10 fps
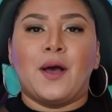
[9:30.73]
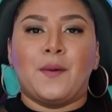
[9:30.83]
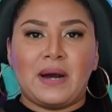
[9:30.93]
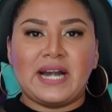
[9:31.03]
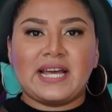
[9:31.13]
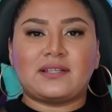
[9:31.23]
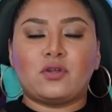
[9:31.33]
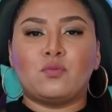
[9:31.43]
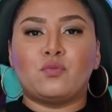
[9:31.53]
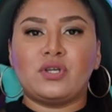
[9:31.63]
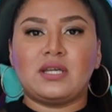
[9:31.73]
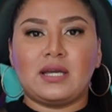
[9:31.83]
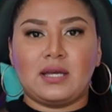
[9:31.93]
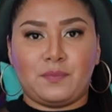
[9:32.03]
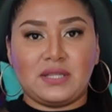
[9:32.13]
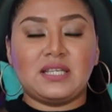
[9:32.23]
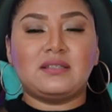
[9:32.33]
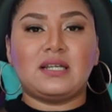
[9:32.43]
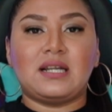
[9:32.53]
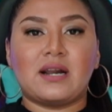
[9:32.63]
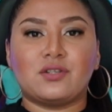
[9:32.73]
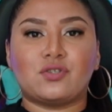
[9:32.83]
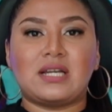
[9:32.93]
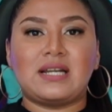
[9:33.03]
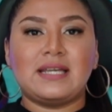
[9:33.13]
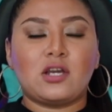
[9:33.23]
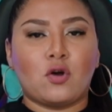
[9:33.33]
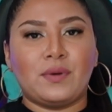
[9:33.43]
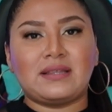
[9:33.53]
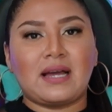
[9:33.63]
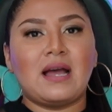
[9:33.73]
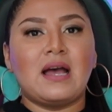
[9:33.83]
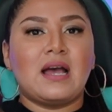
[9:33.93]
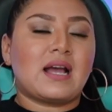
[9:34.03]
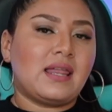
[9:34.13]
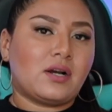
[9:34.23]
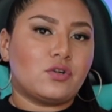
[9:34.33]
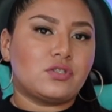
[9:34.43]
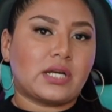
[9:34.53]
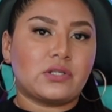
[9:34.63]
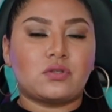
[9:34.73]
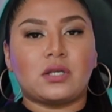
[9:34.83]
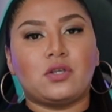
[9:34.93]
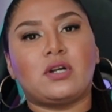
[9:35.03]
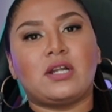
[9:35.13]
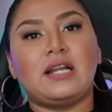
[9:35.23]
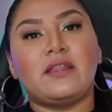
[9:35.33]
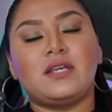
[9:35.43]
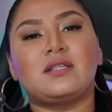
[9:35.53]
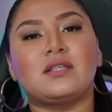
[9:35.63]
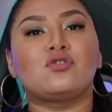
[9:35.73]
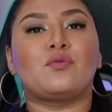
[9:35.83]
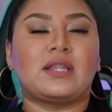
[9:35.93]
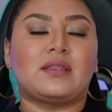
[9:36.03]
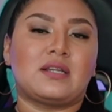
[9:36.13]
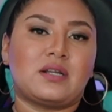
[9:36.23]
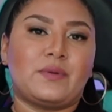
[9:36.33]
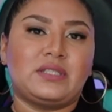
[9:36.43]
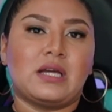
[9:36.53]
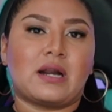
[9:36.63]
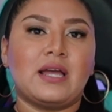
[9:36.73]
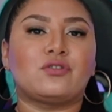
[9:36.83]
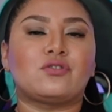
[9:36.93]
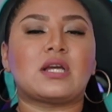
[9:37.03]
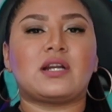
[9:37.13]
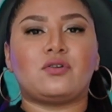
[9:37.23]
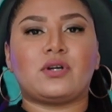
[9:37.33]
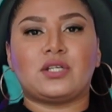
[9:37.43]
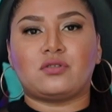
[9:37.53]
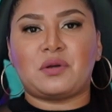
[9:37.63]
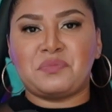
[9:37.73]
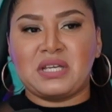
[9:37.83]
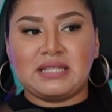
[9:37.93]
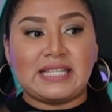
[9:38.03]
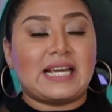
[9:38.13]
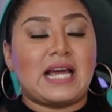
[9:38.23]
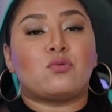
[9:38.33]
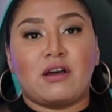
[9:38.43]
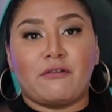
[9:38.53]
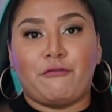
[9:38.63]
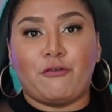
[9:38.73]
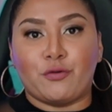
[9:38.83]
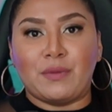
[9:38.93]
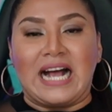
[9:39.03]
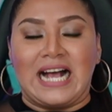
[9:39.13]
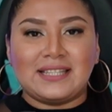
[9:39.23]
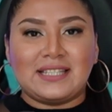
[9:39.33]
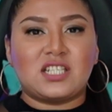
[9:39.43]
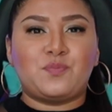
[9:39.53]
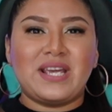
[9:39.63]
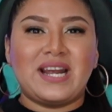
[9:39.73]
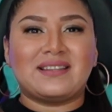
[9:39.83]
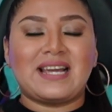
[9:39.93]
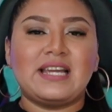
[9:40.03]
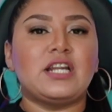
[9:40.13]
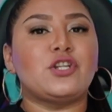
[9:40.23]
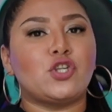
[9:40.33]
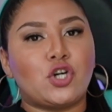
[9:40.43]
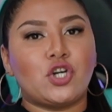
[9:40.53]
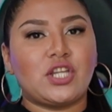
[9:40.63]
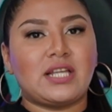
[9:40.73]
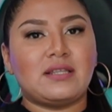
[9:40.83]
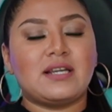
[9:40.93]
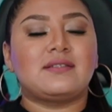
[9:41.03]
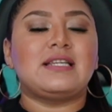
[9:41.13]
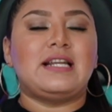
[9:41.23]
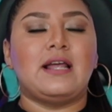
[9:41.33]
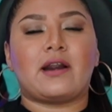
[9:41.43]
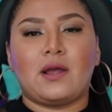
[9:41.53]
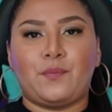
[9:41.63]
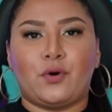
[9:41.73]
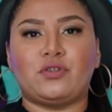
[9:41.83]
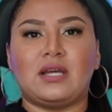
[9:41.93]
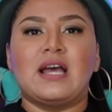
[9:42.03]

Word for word: Mare ha estado muy eh, pendiente de las redes sociales y comenta cada cosa que sus seguidores le dicen sobre Andrés Salvatierra. Entonces creo que esto también de alguna forma despierta el enojo de Andrés y le responde.